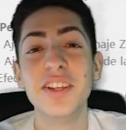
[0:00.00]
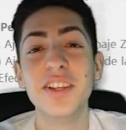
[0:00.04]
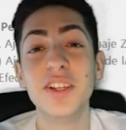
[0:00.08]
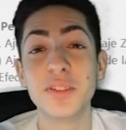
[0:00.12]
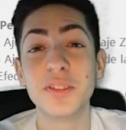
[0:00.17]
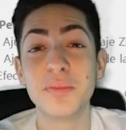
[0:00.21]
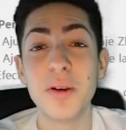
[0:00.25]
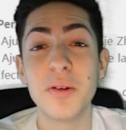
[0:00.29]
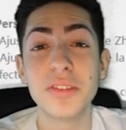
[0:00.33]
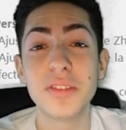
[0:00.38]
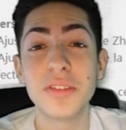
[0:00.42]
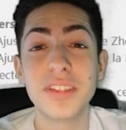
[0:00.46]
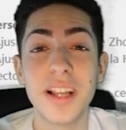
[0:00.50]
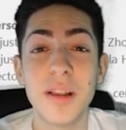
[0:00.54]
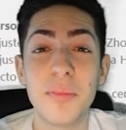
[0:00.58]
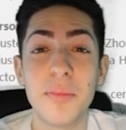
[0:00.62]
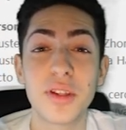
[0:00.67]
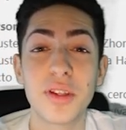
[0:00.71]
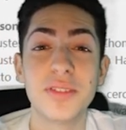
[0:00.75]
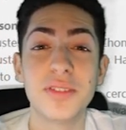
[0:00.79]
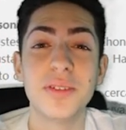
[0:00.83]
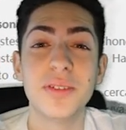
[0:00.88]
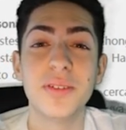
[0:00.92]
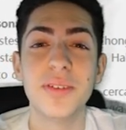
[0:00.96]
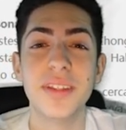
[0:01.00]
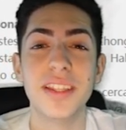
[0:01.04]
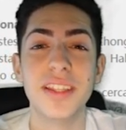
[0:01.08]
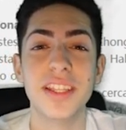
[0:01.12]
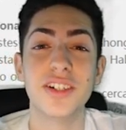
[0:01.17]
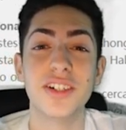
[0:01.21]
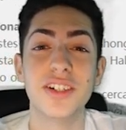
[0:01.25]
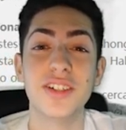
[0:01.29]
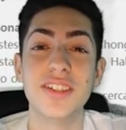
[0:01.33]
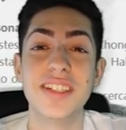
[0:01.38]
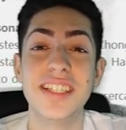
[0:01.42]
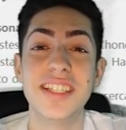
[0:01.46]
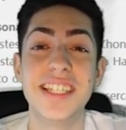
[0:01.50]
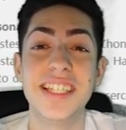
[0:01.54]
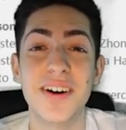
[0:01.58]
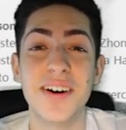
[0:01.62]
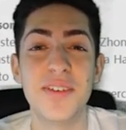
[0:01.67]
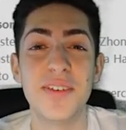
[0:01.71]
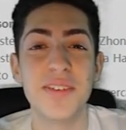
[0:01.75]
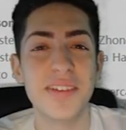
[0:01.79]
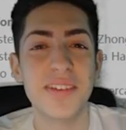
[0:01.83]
Nos vemos en el próximo vídeo. Chao.